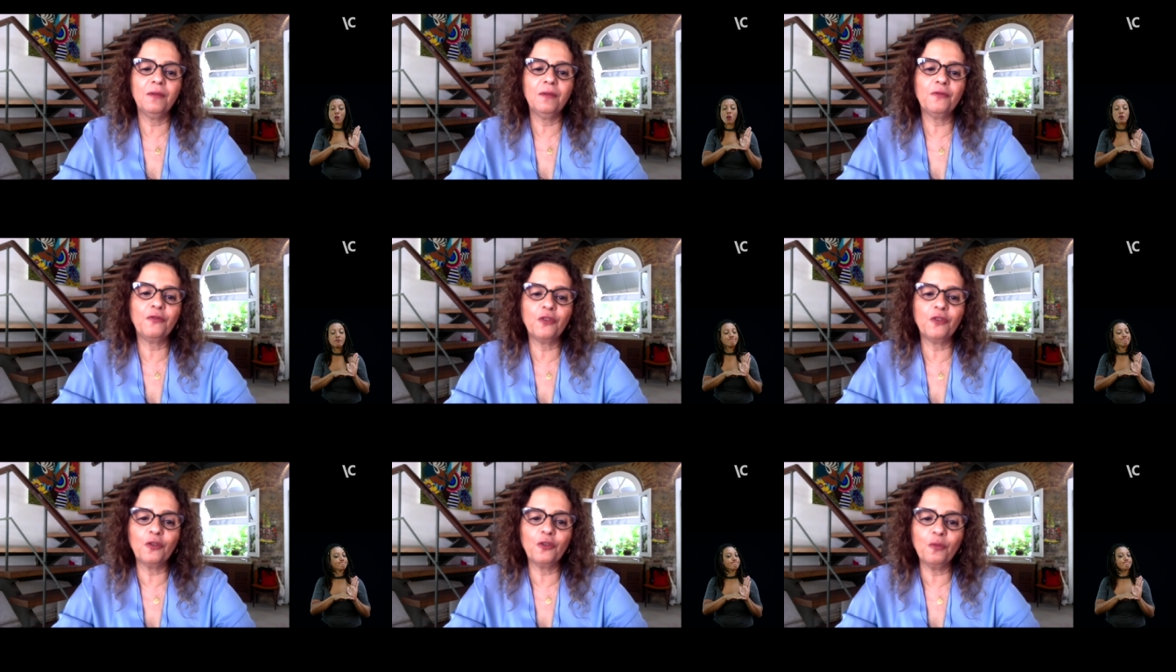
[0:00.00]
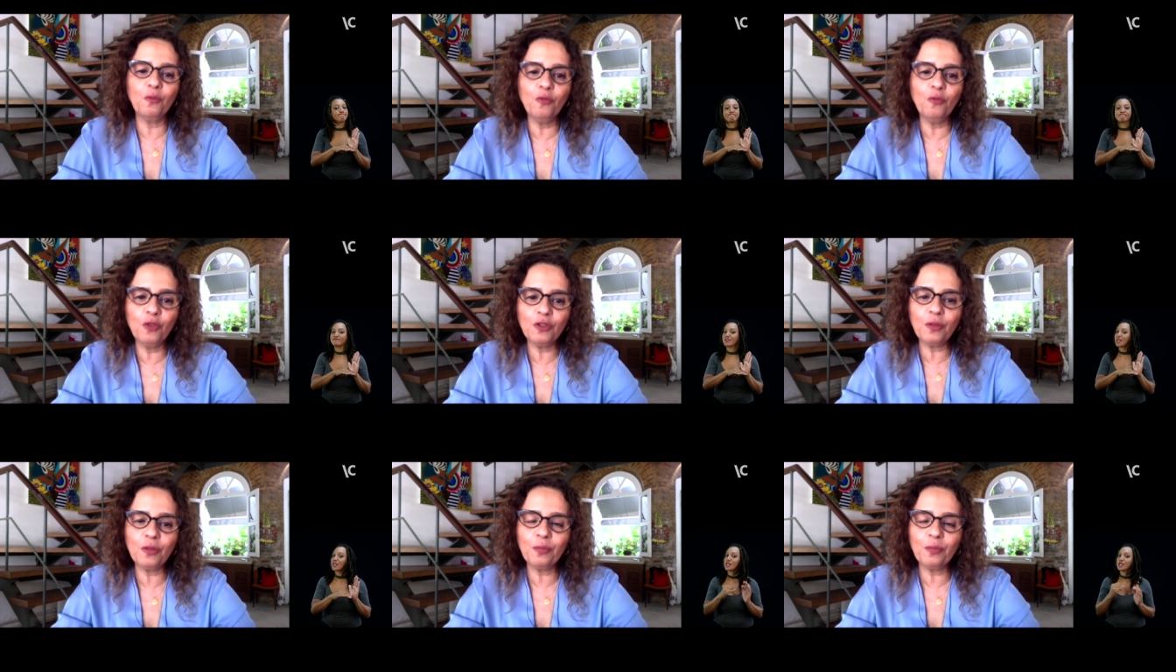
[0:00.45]
foram
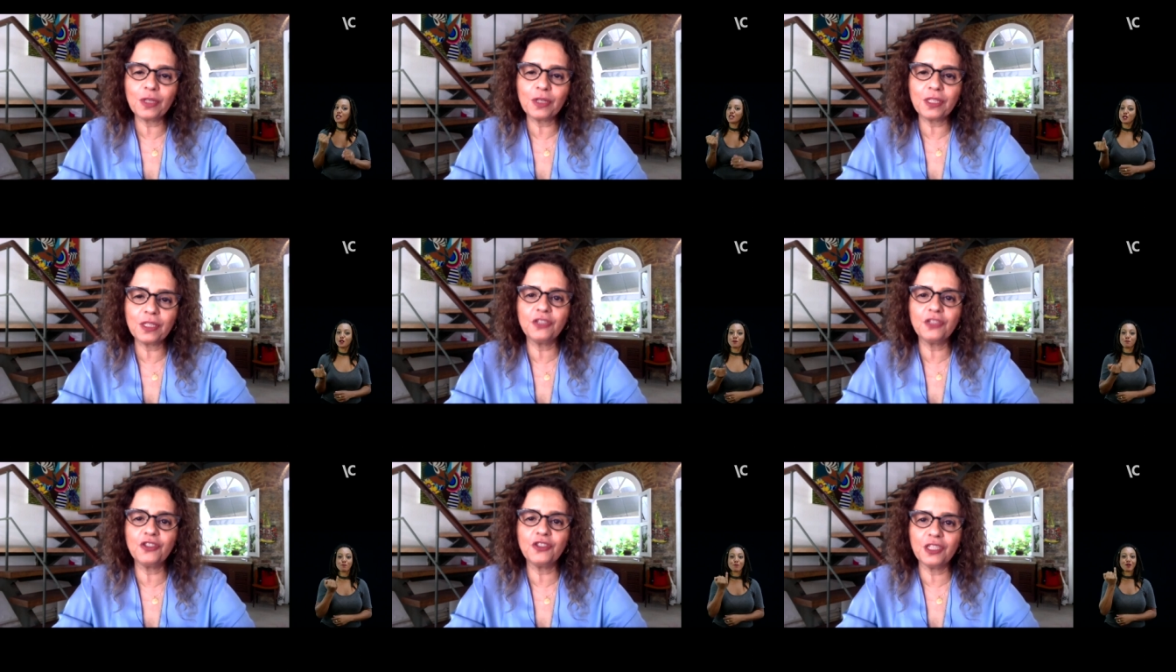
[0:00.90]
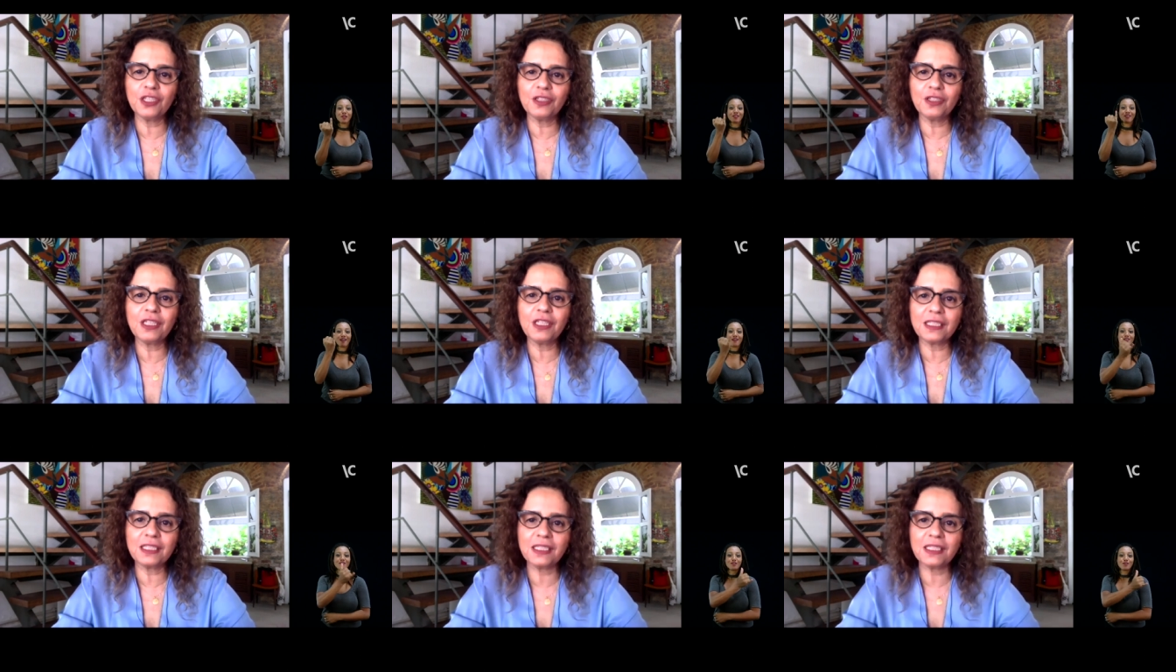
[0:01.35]
muito importantes dentro
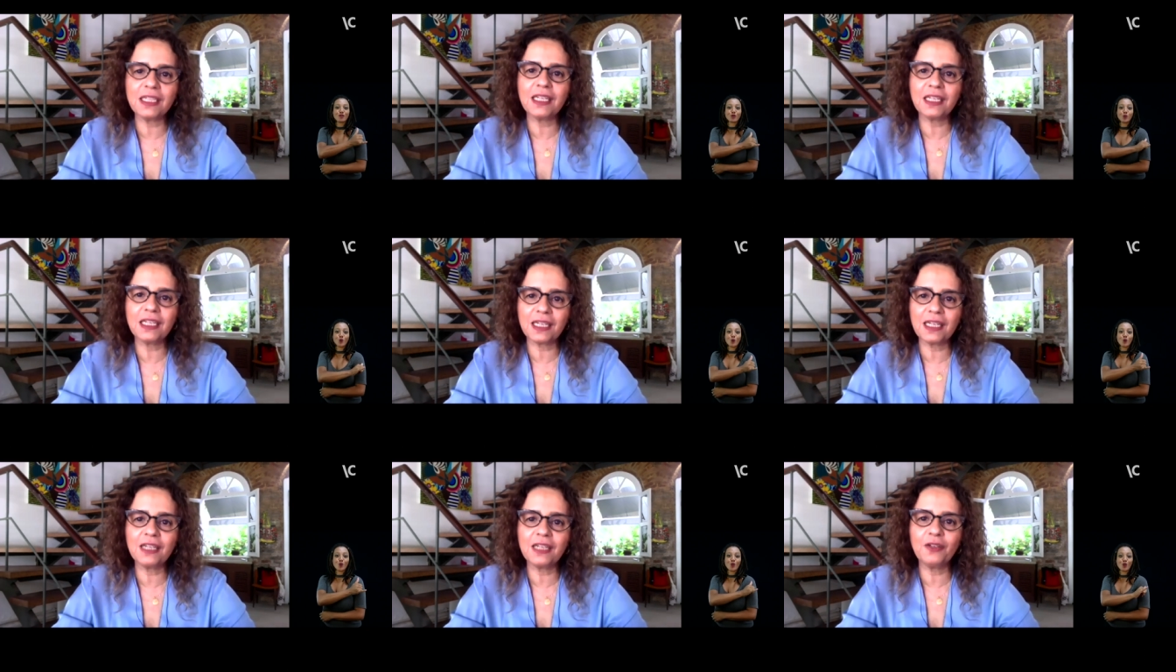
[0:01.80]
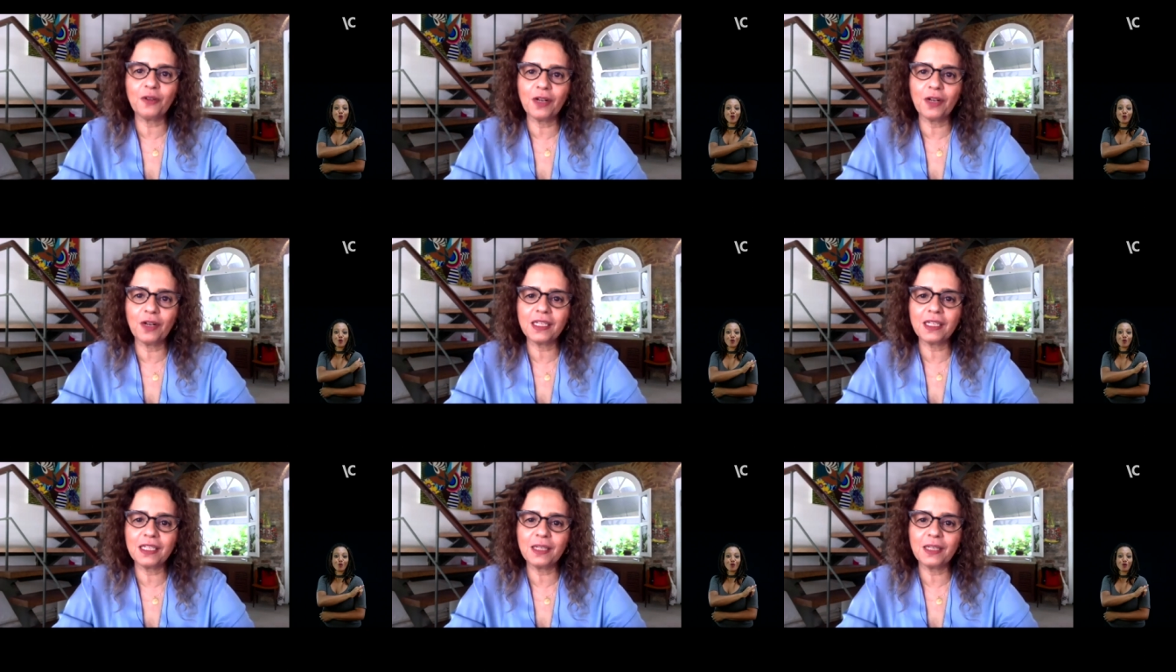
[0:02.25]
da cena
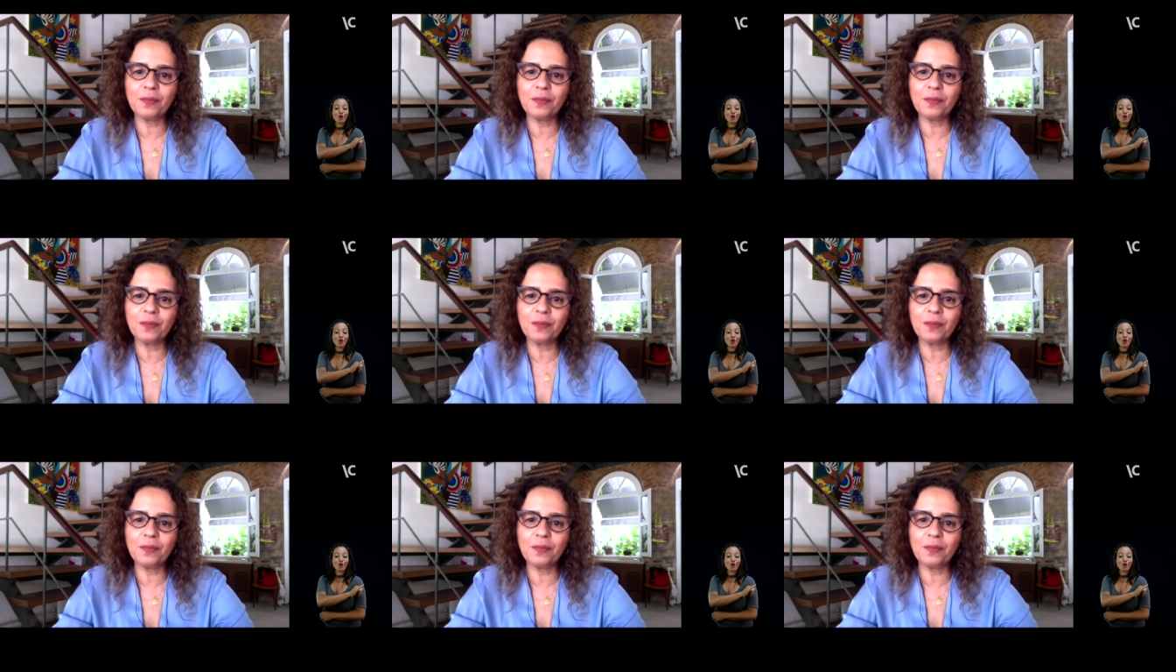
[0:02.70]
carioca, né?